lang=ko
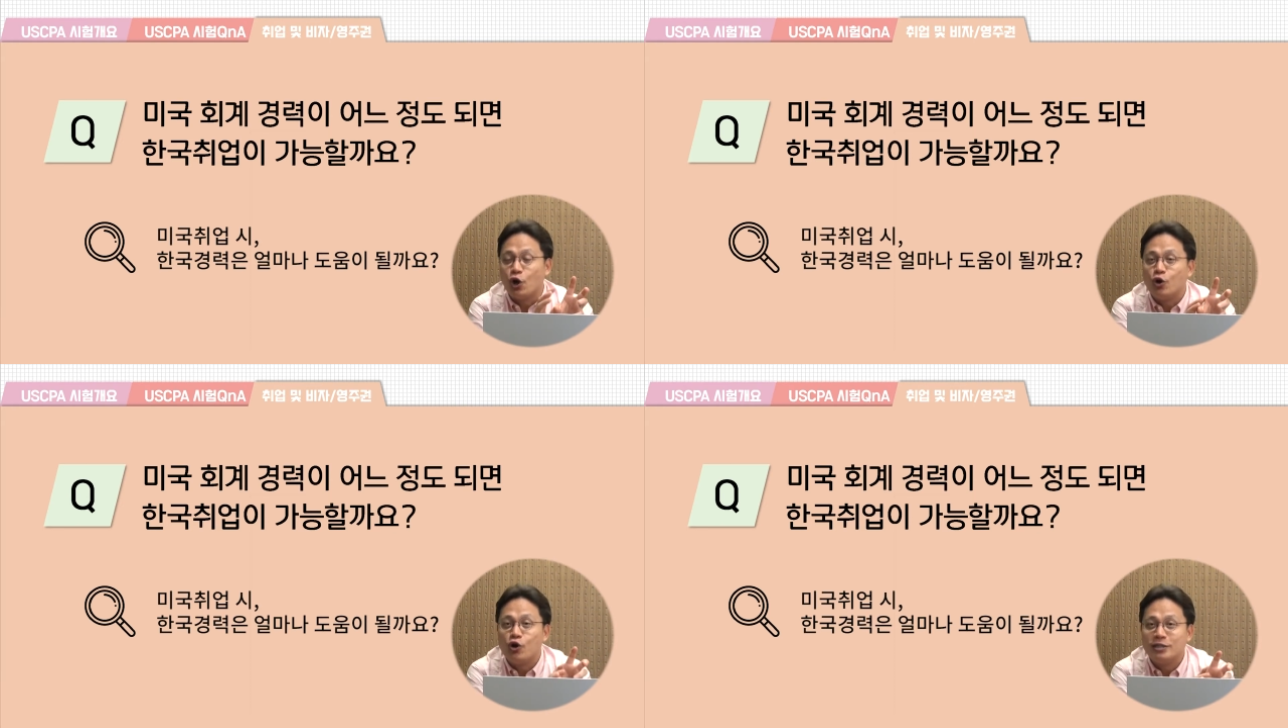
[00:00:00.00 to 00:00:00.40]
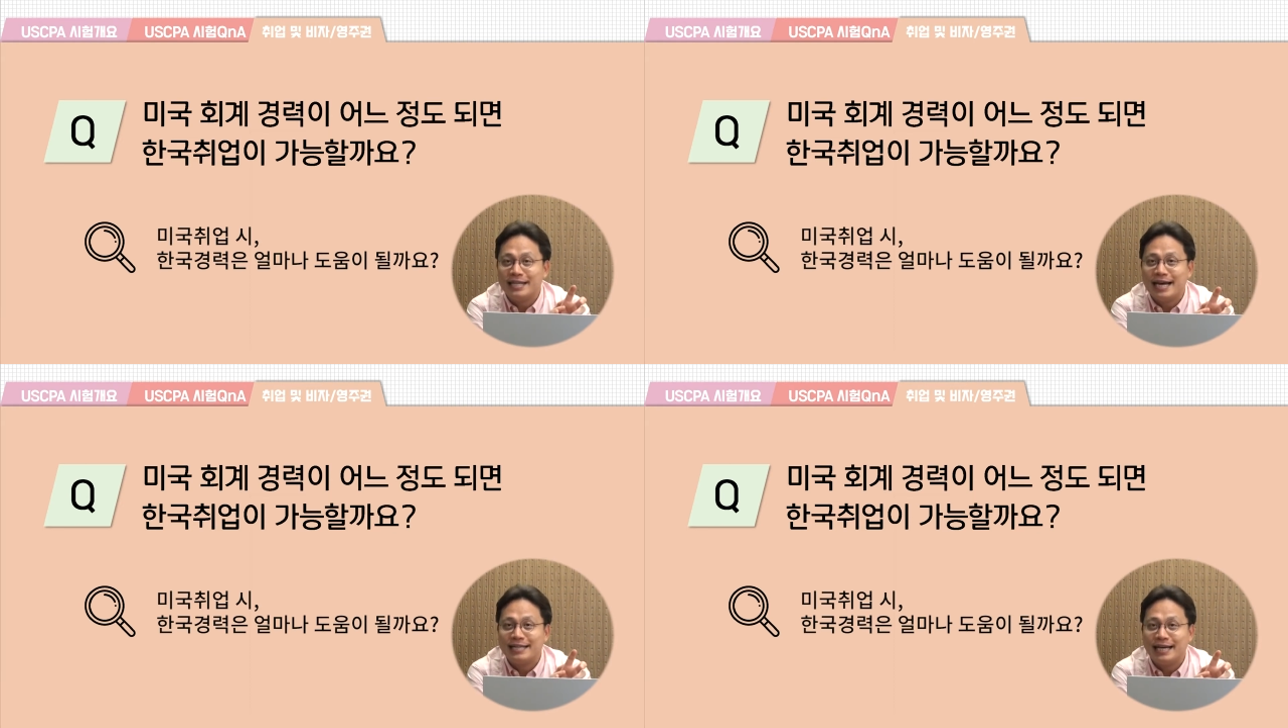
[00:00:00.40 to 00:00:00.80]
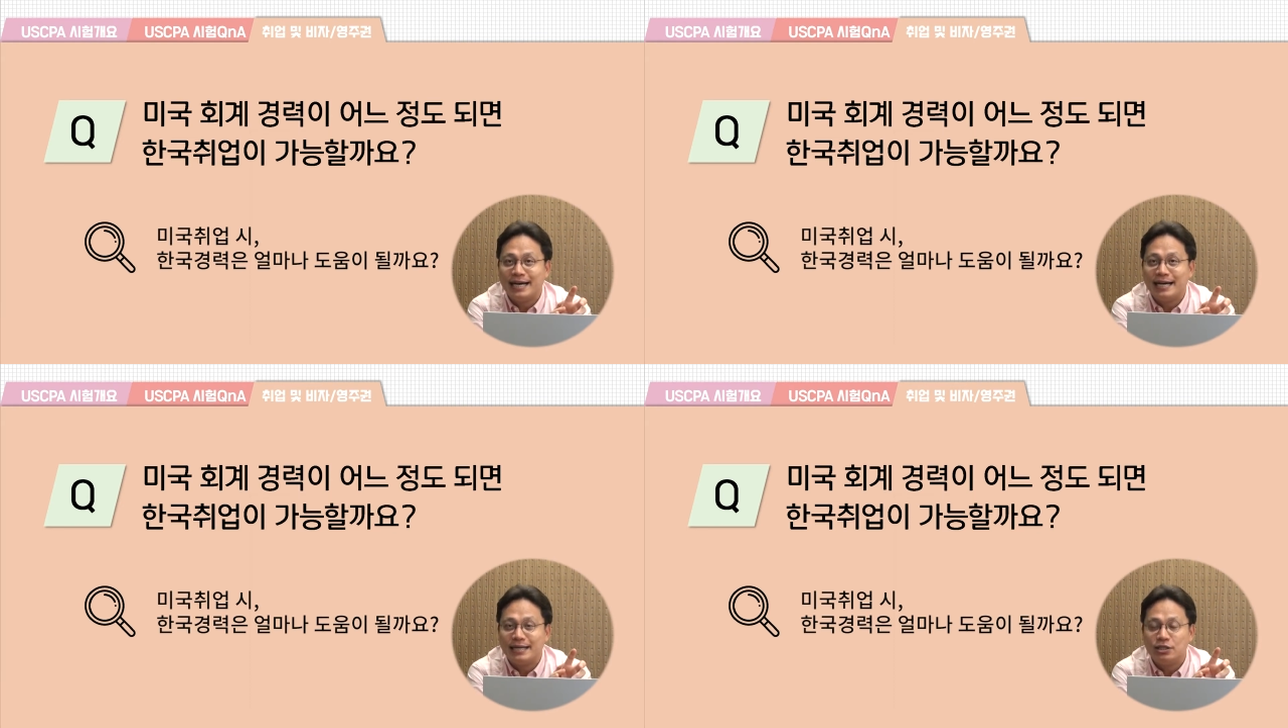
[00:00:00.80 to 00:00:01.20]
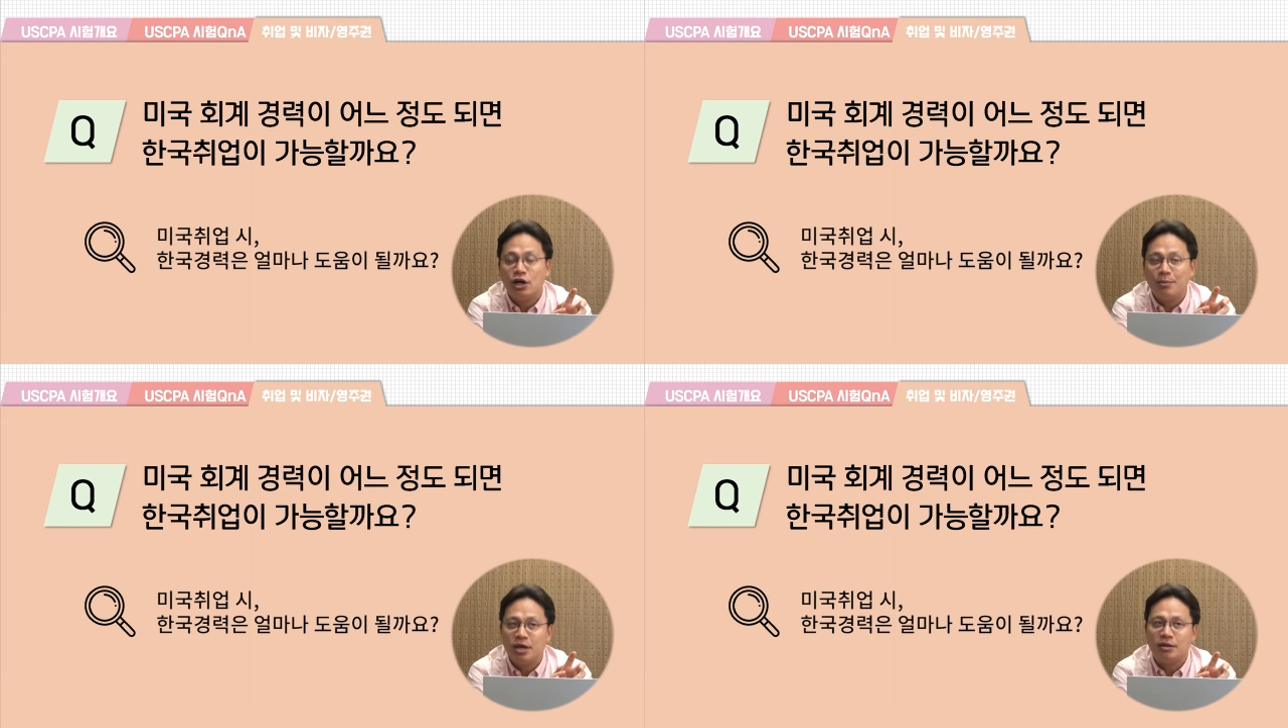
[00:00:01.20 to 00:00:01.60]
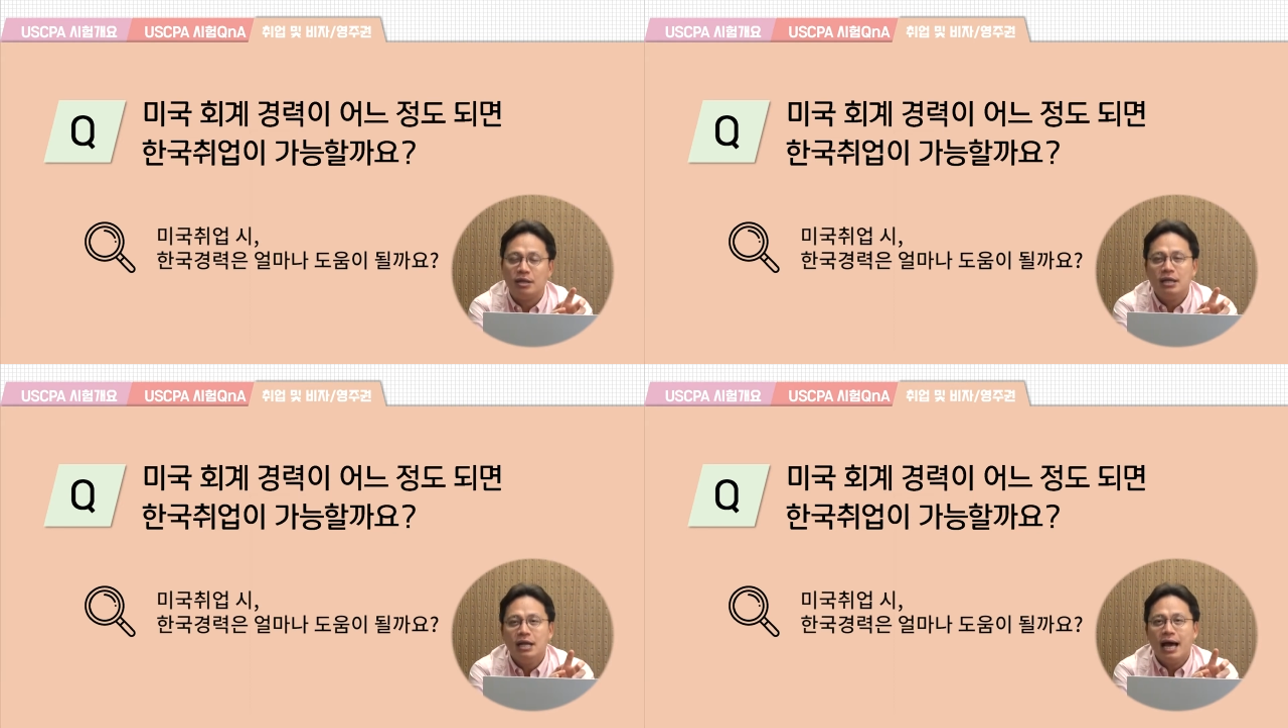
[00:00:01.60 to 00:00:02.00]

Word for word: 경력을 쌓았다 그러면